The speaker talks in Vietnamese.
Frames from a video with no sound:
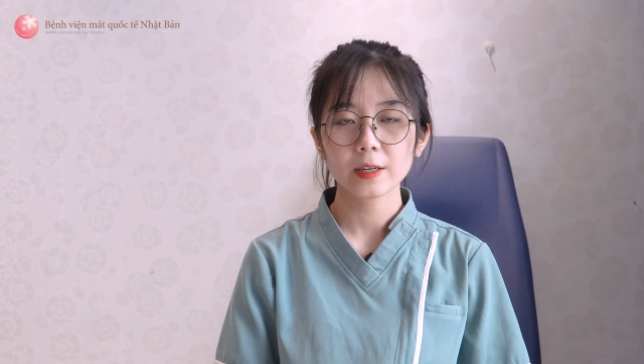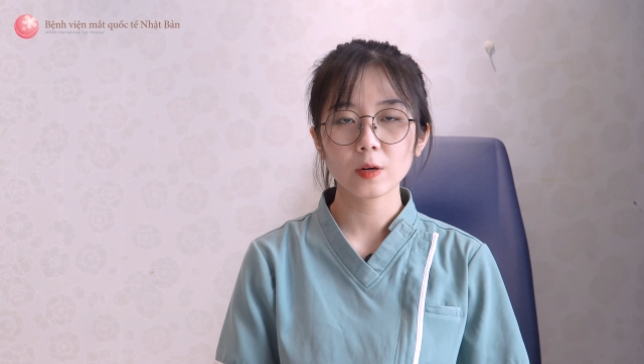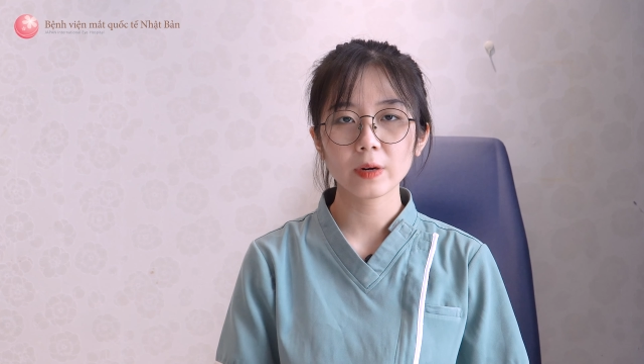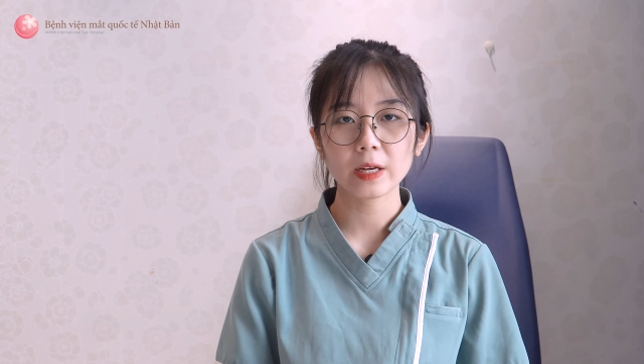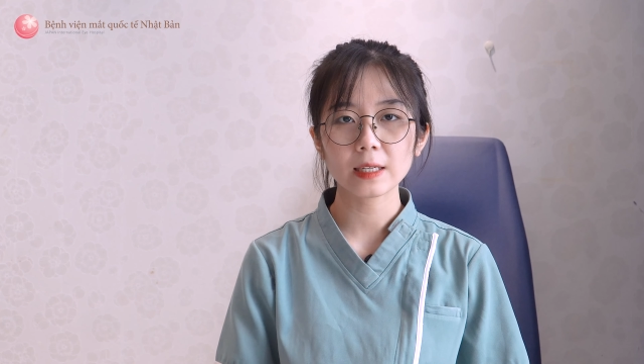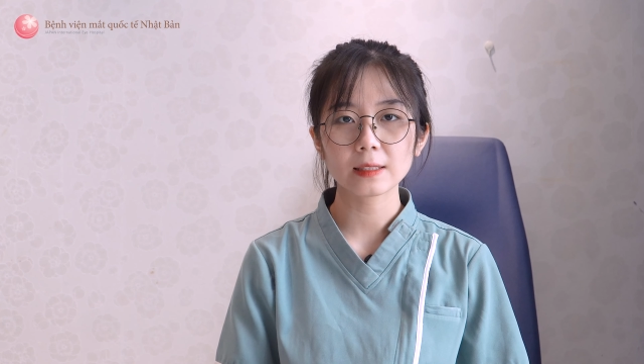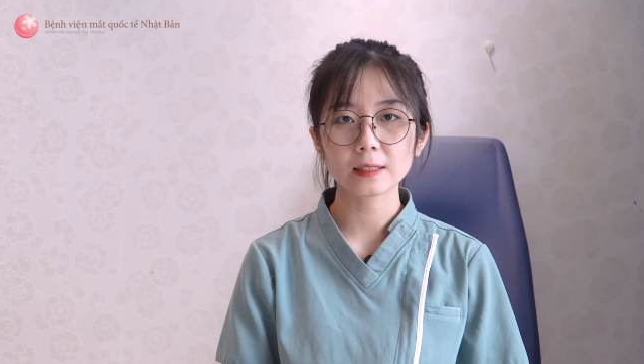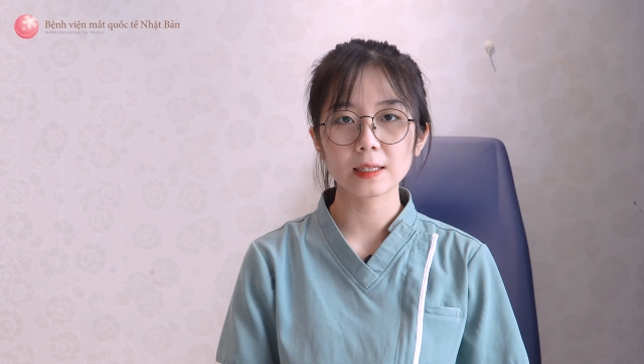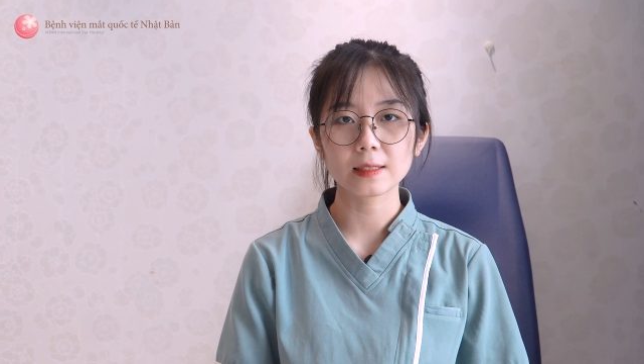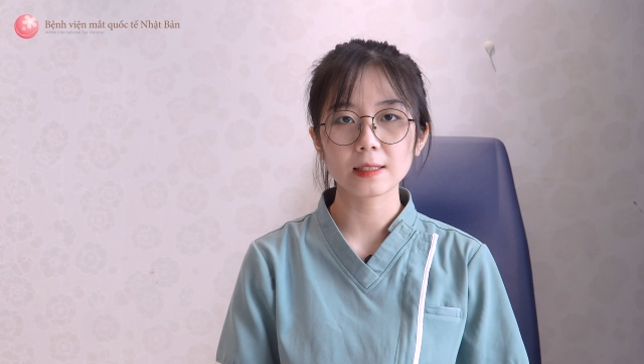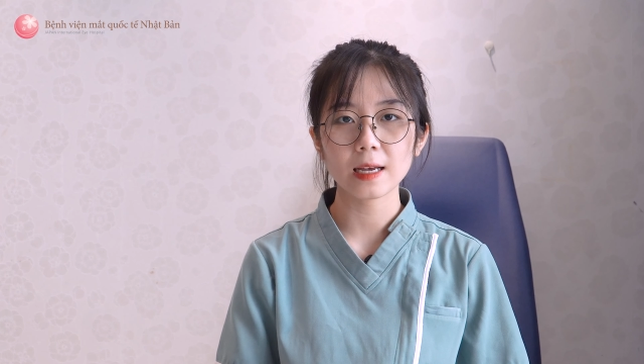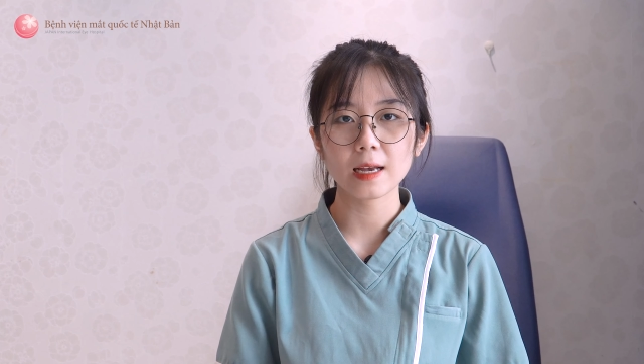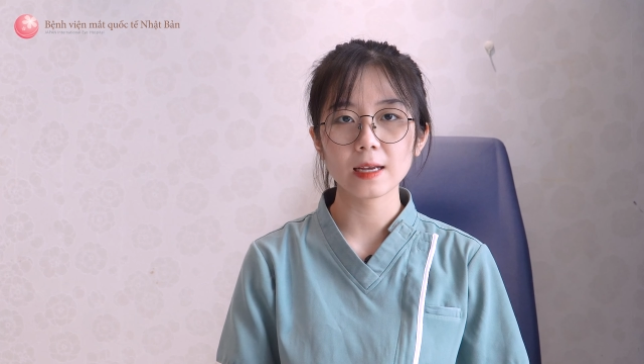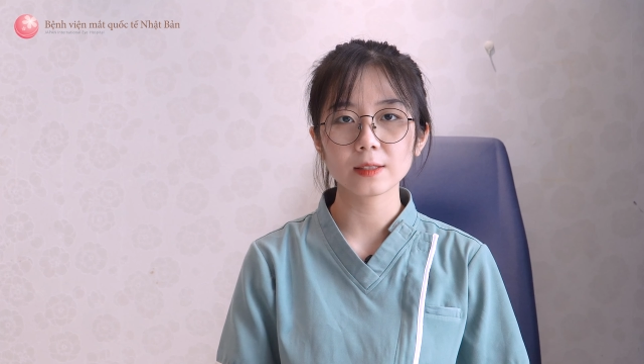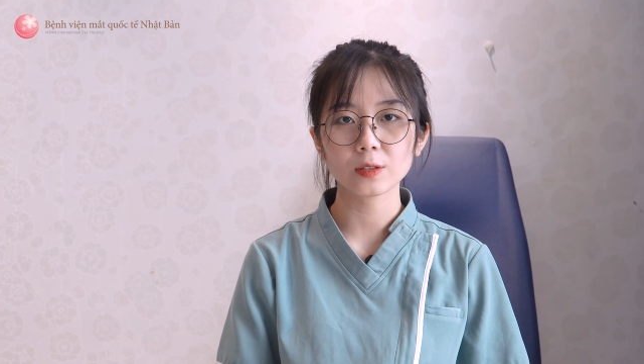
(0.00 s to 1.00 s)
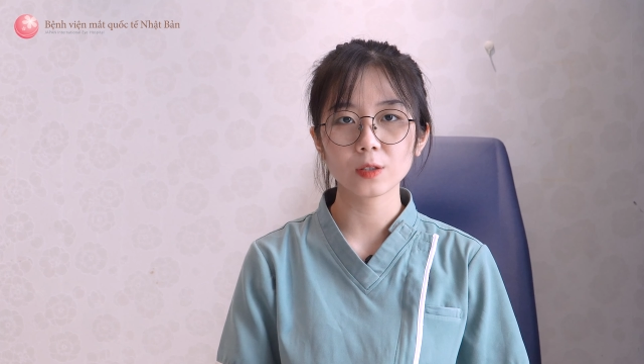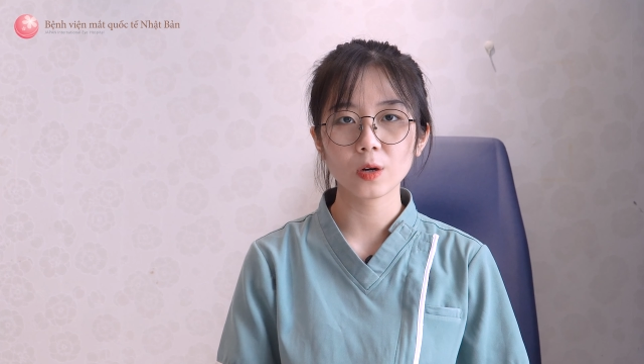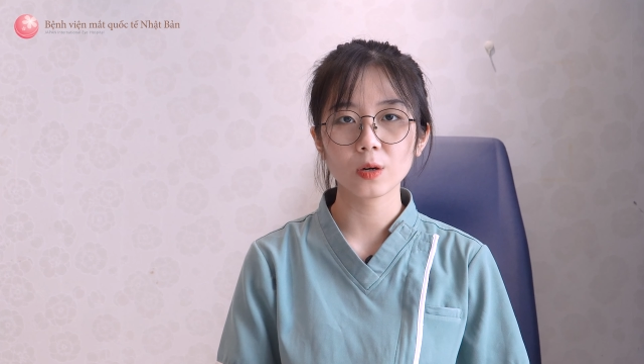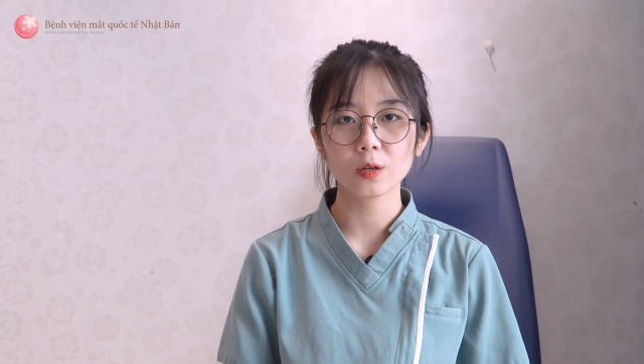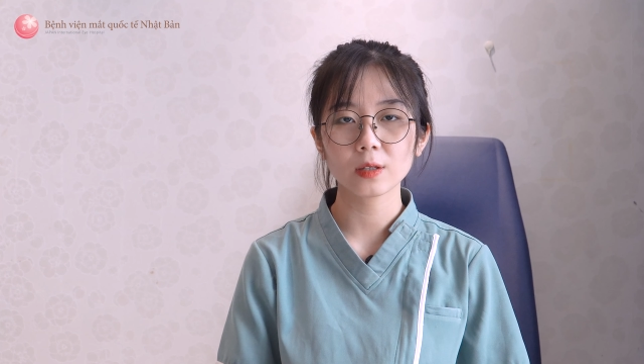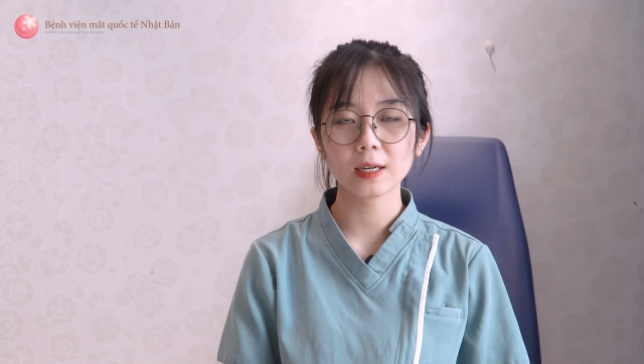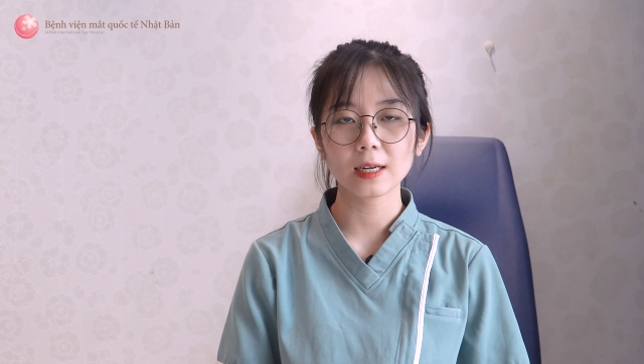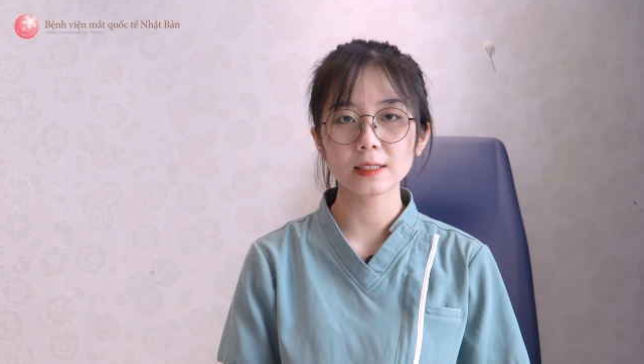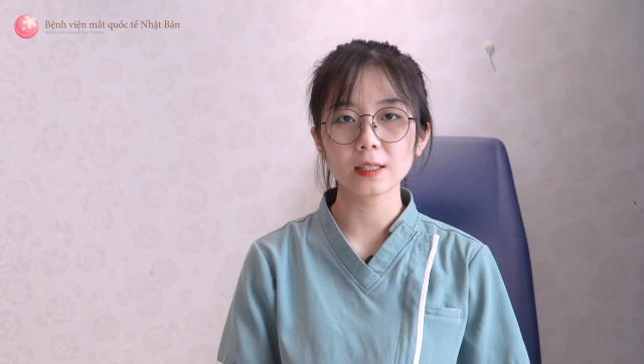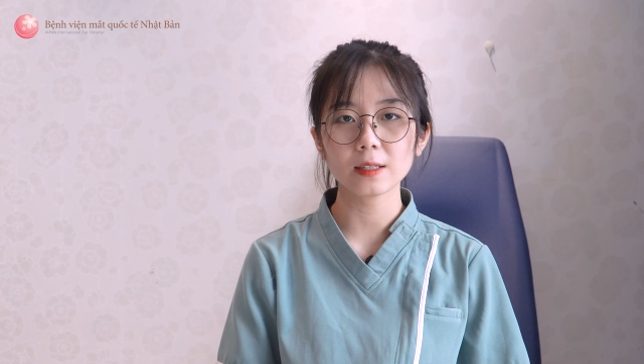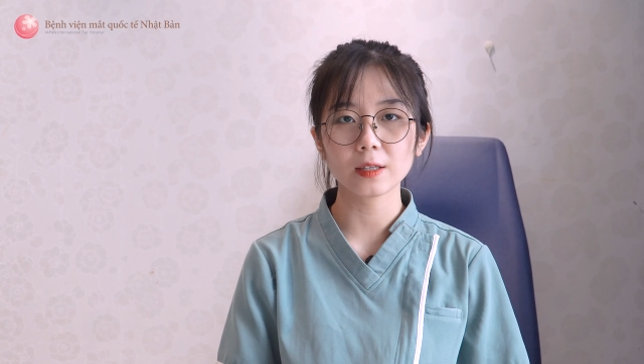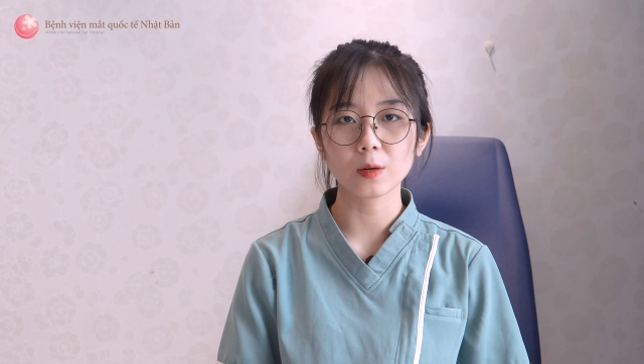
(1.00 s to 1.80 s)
Điều này xảy ra do các chất